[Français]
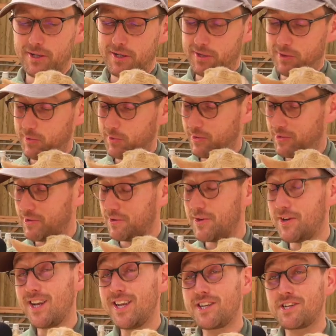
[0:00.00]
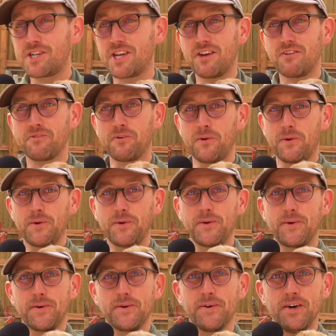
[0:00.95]
Donc euh, les chèvres
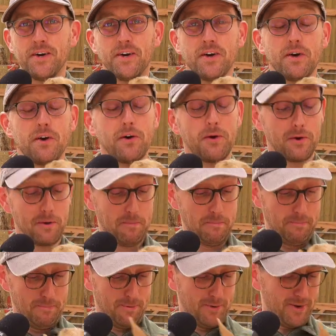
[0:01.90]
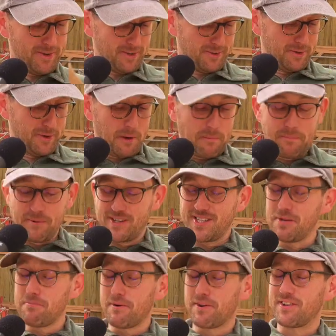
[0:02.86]
euh, euh, portent leurs
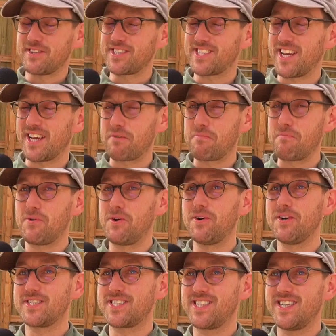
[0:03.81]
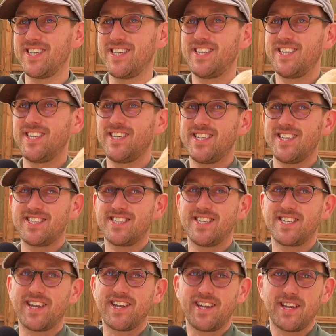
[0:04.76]
petits pendant 5 mois. C'est
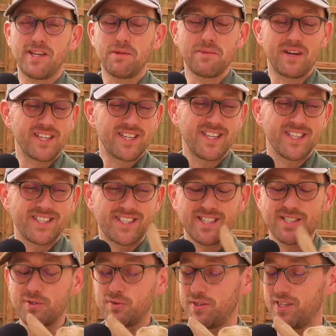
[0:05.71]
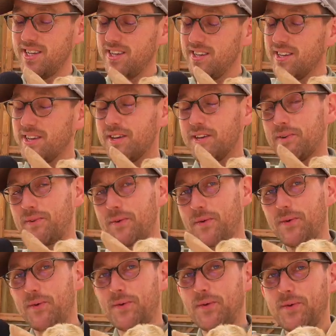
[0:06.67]
un animal qui est saisonné.
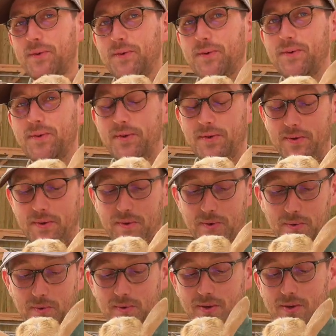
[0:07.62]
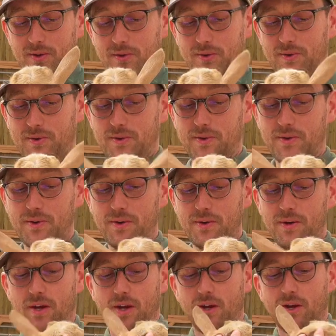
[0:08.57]
donc
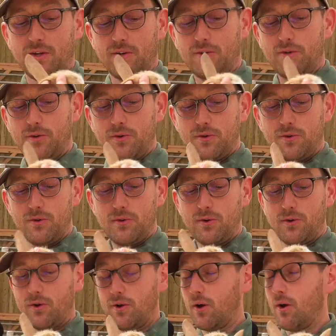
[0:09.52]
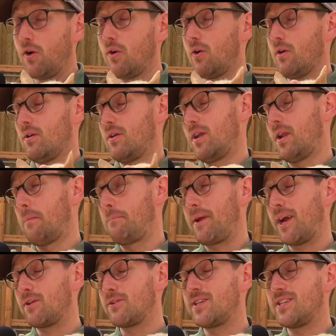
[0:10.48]
de, la
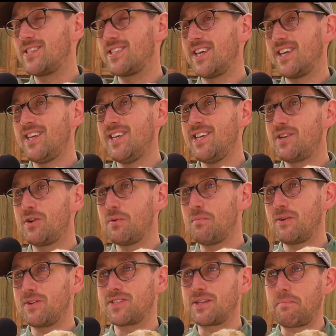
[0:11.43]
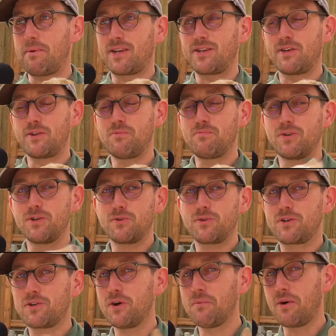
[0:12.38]
période des saillies commence à partir du mois
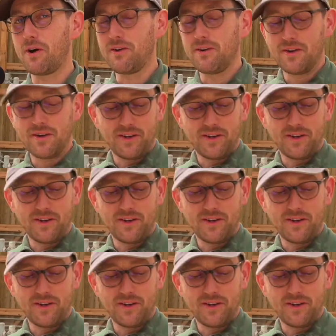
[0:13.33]
d'octobre.